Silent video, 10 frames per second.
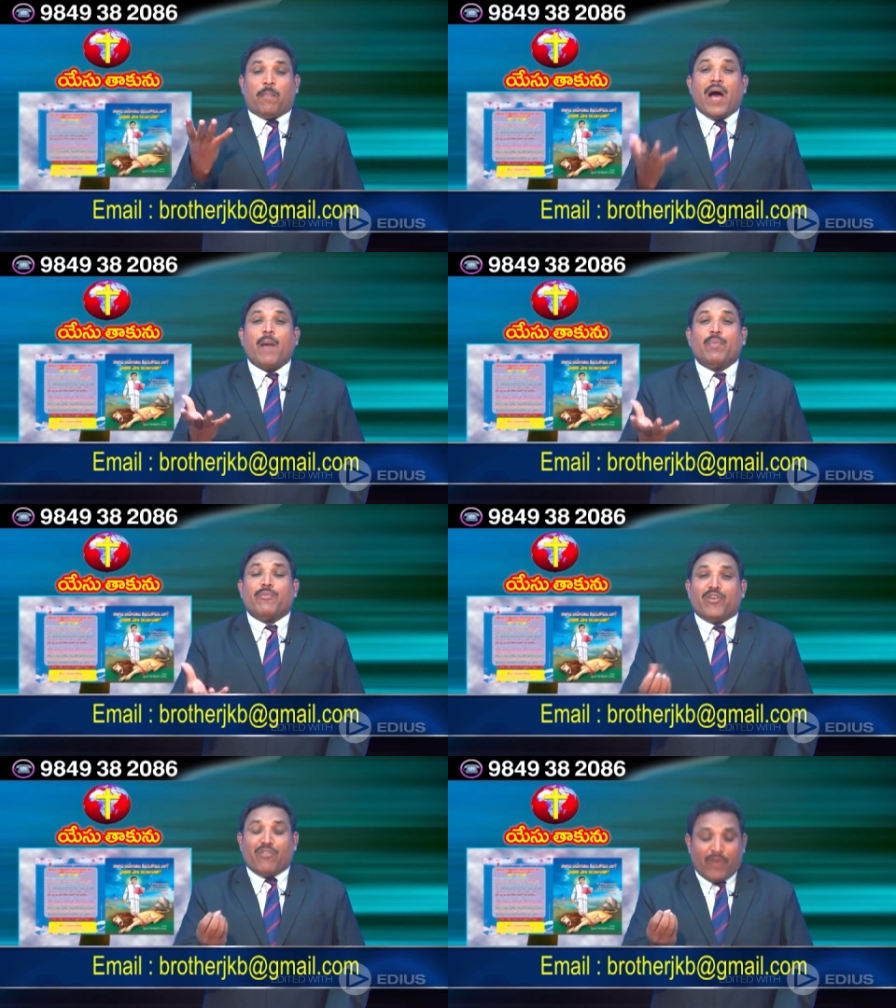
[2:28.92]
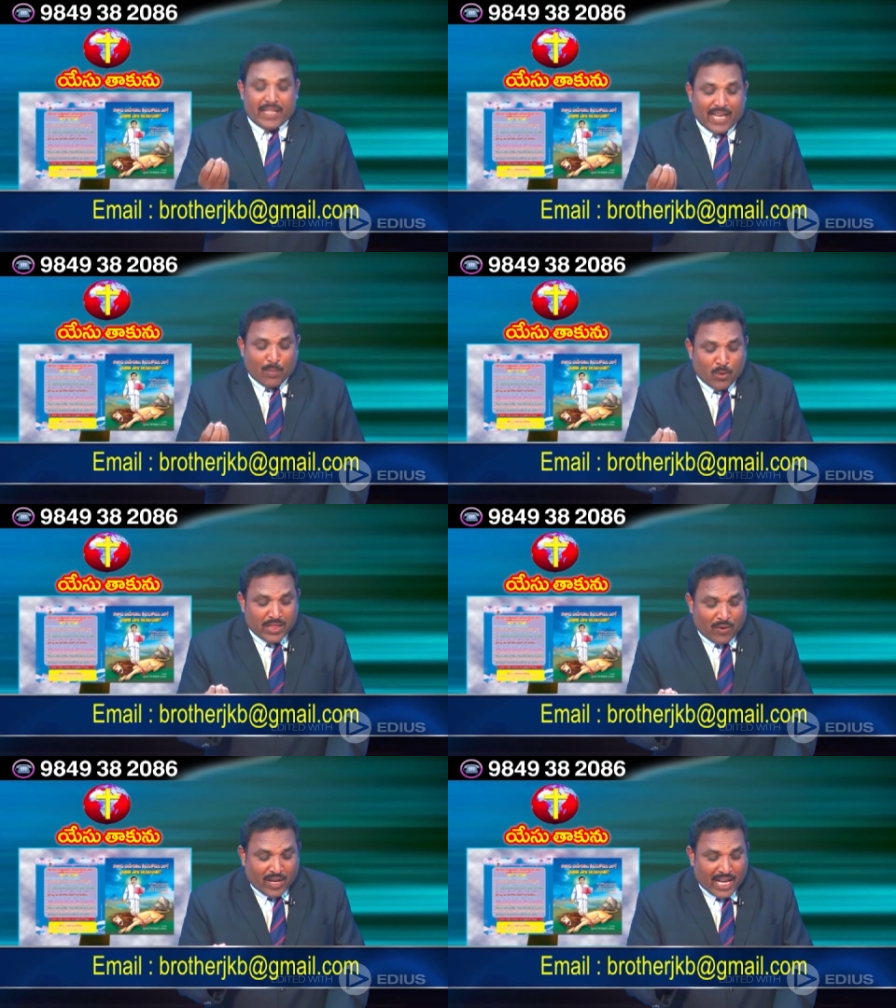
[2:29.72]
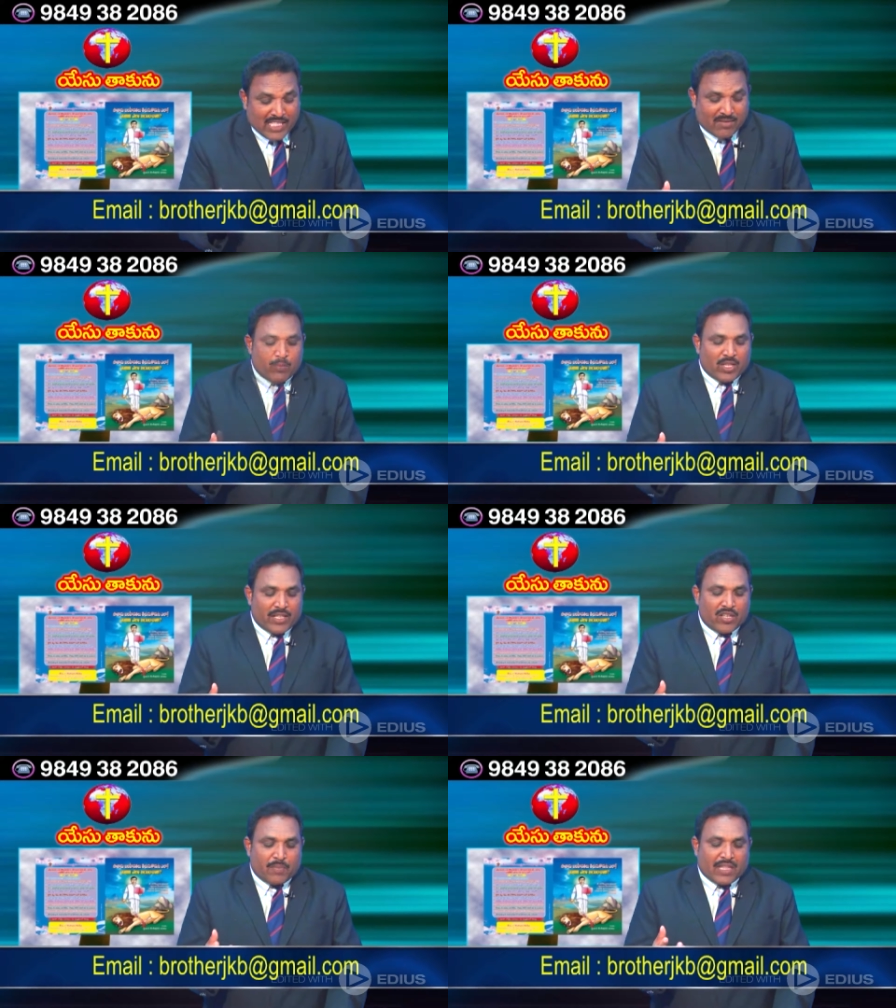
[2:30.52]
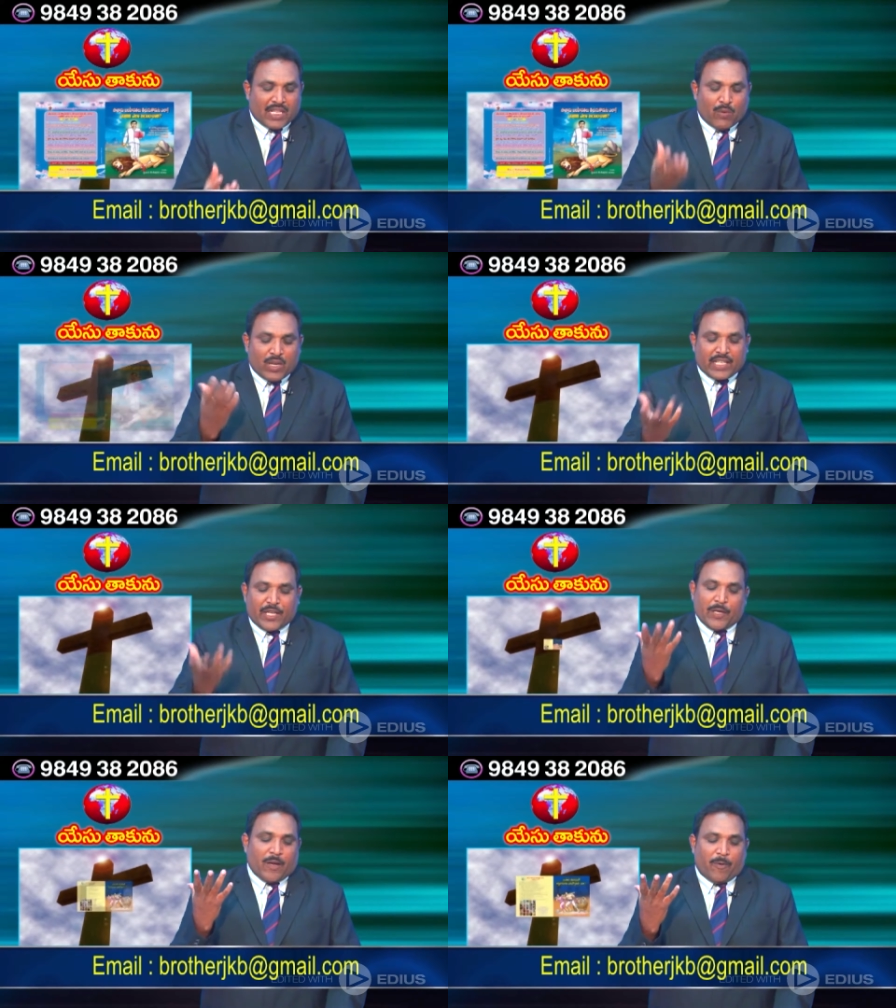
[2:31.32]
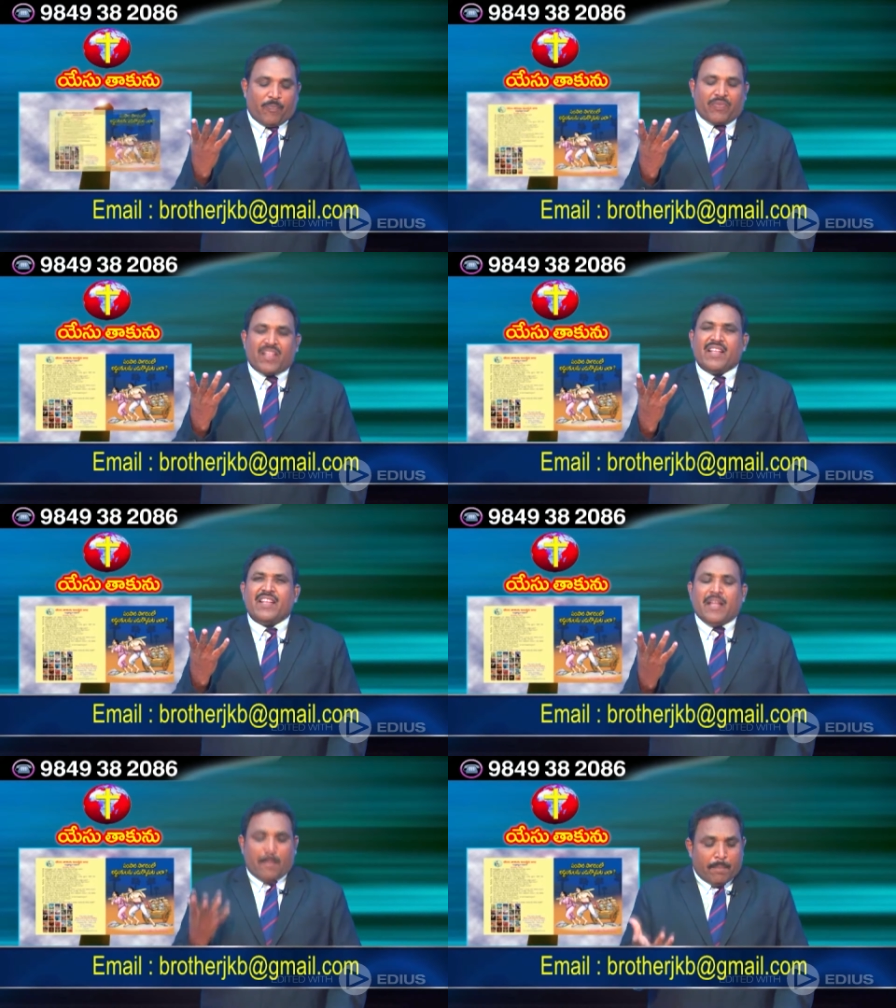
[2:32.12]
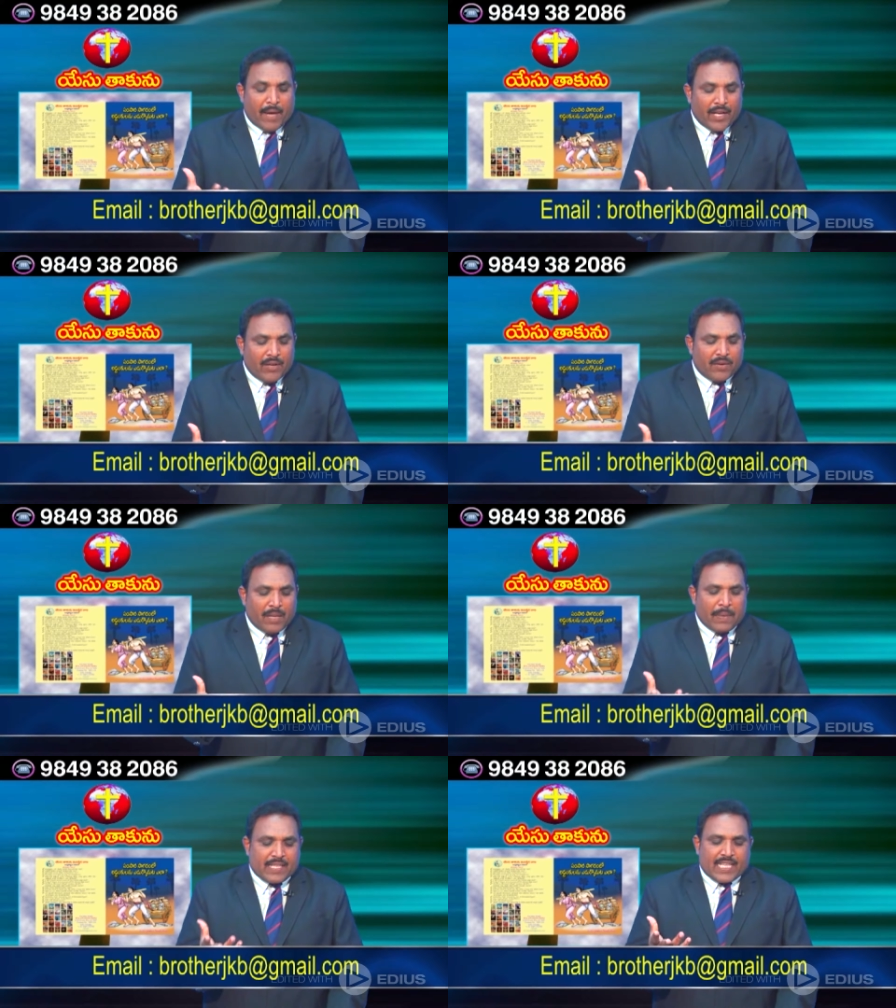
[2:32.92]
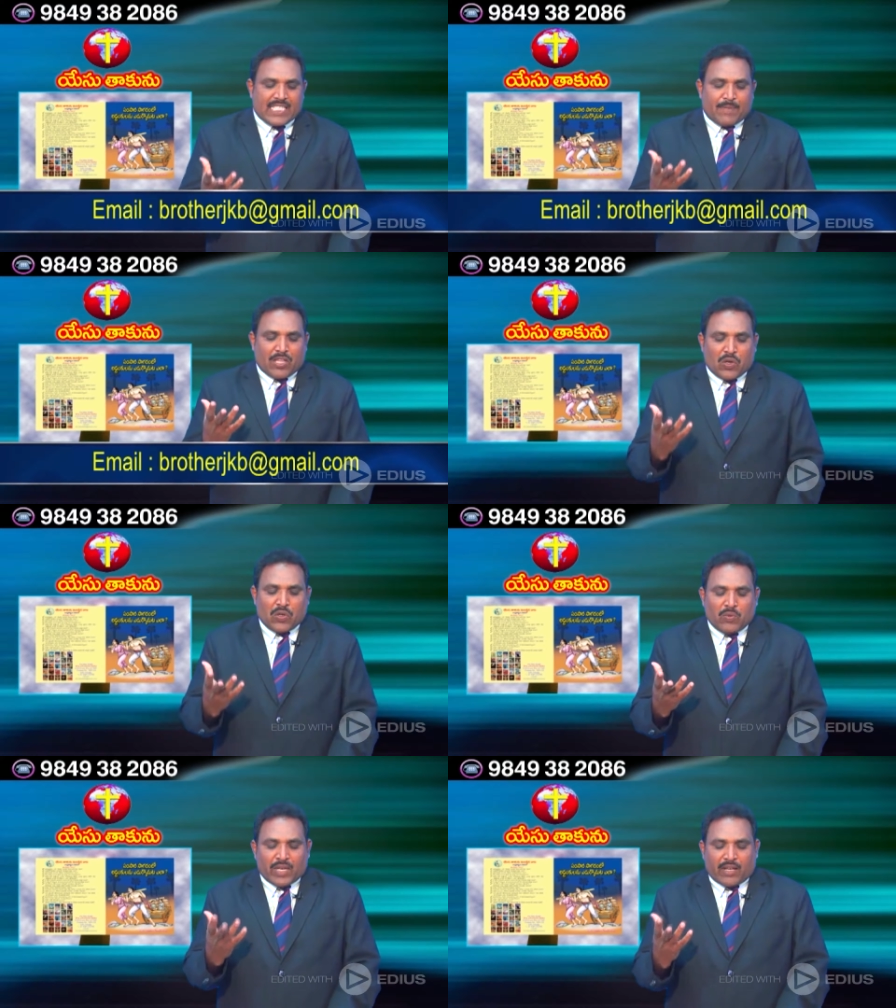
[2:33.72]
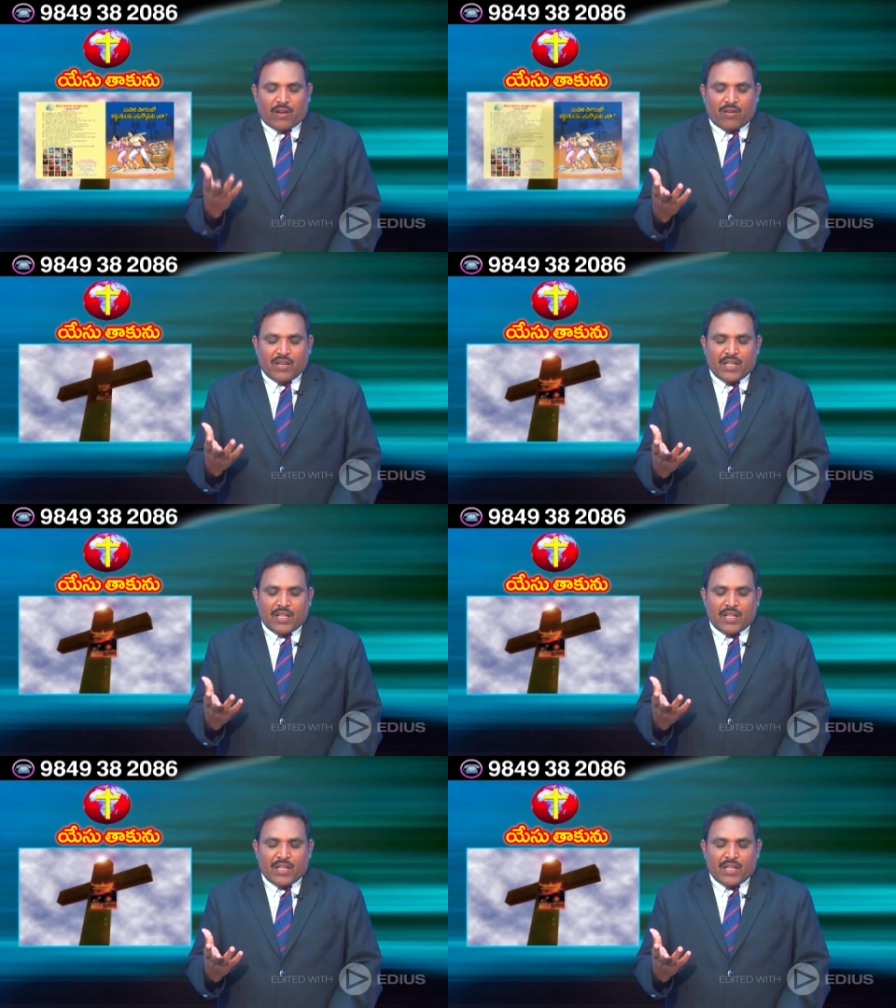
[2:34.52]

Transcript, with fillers: పాపము నుండి విడుదల పొందే అవకాశం మొదటి యోహన పత్రిక ఒకటి ఏడులో మరియు ఎపిఎస్ రాష్ట్రపతి రెండు ఒకటిలో